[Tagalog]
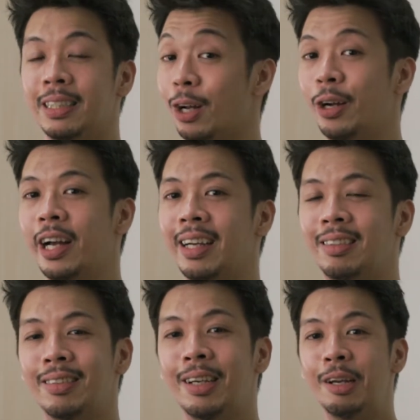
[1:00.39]
Oh guys,
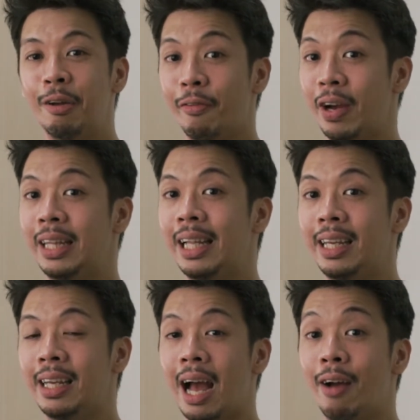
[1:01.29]

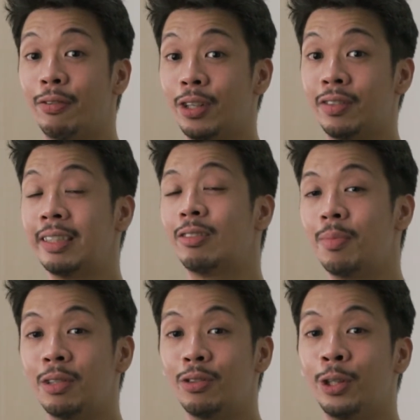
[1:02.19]
finally, after 6
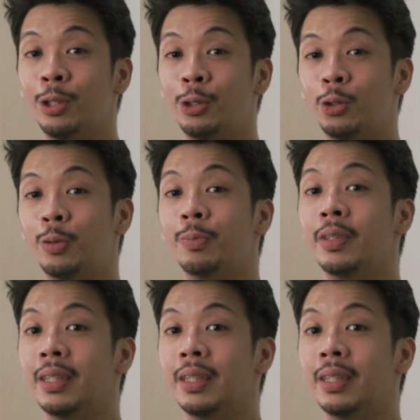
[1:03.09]
months on YouTube,